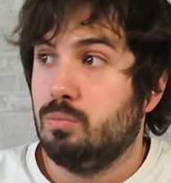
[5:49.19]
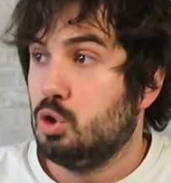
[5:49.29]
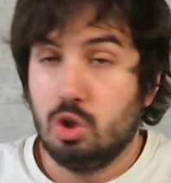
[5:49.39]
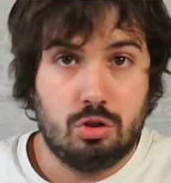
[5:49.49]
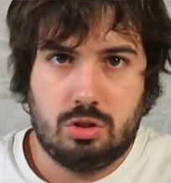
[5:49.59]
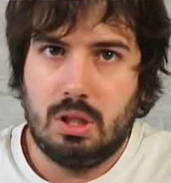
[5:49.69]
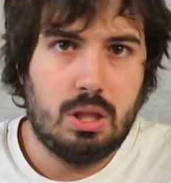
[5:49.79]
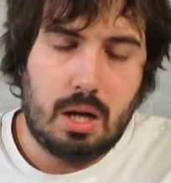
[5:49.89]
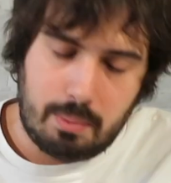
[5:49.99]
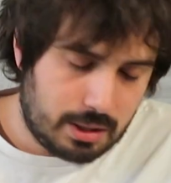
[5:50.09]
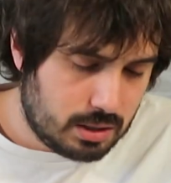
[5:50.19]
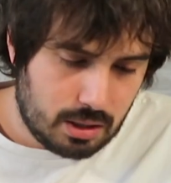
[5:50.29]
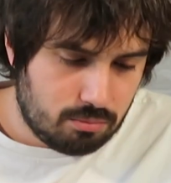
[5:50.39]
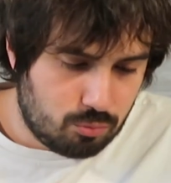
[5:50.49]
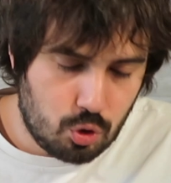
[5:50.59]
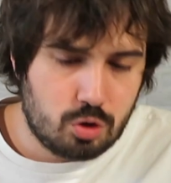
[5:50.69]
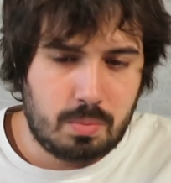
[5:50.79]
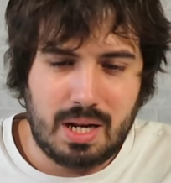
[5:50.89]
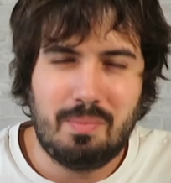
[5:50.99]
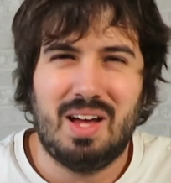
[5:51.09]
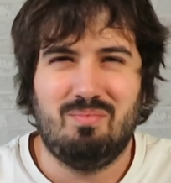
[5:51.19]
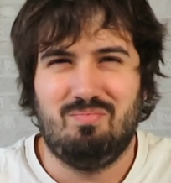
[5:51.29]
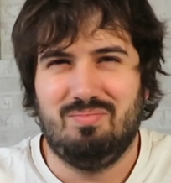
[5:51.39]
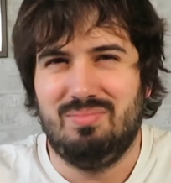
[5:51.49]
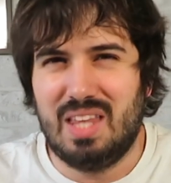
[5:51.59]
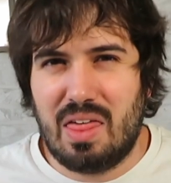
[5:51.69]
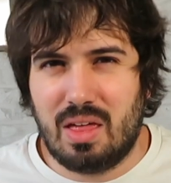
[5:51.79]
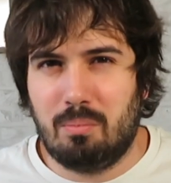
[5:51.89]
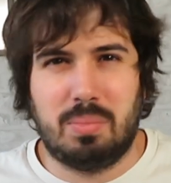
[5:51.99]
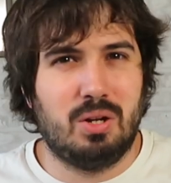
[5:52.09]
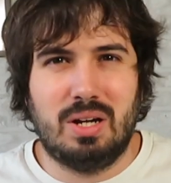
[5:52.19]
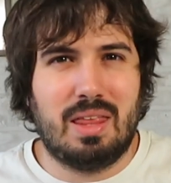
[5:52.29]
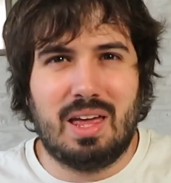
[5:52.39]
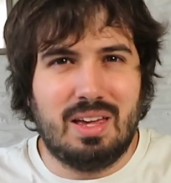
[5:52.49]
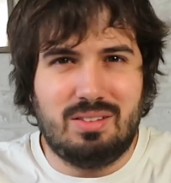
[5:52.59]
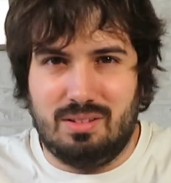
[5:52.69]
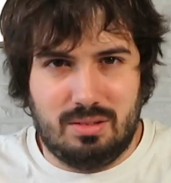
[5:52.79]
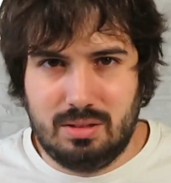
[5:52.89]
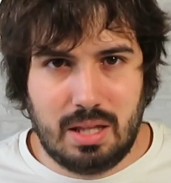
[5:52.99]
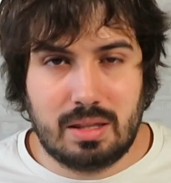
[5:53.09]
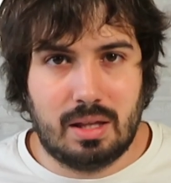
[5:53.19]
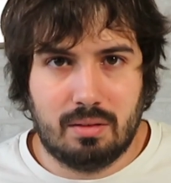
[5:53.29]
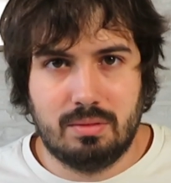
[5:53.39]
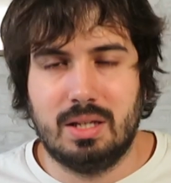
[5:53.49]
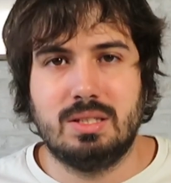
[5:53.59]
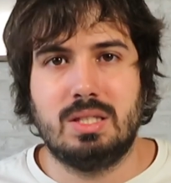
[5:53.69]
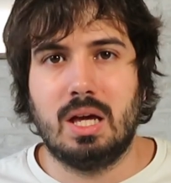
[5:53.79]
Yo, sinceramente, no esperaba nada, pero nada es nada de